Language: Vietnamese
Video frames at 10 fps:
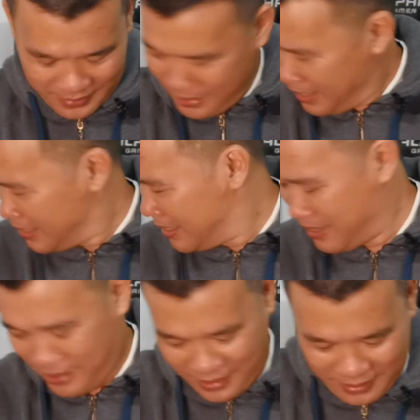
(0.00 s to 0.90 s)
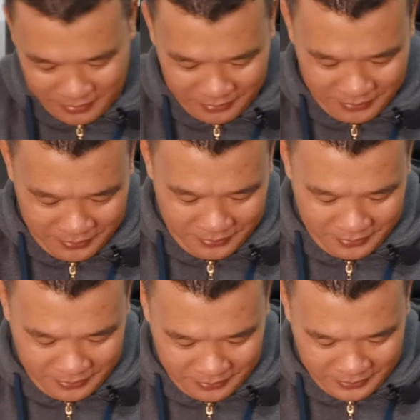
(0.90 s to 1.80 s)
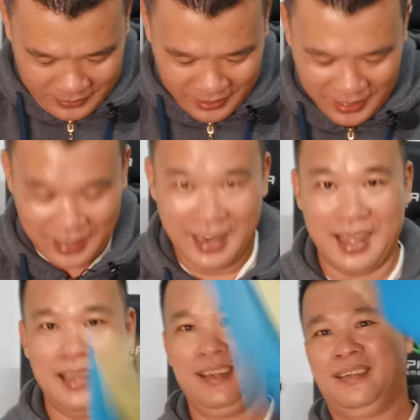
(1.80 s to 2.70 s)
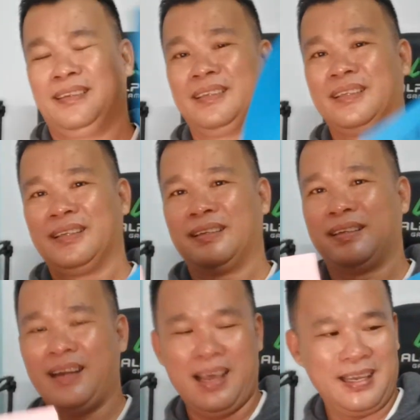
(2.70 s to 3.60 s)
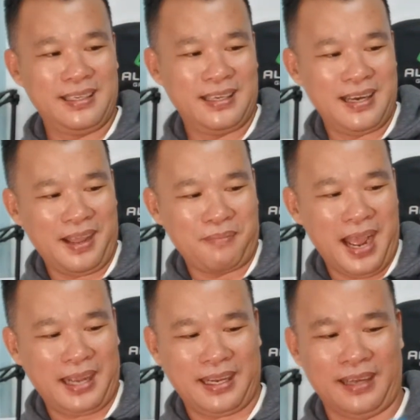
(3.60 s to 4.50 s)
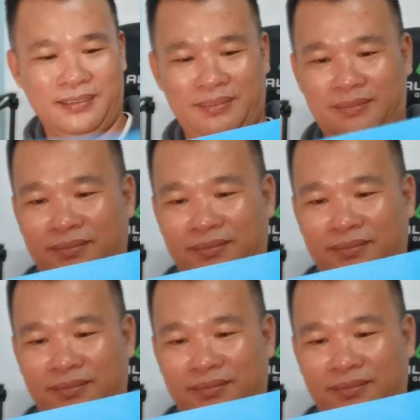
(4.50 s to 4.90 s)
đây tôi nhắc lại đây chính là ba cạnh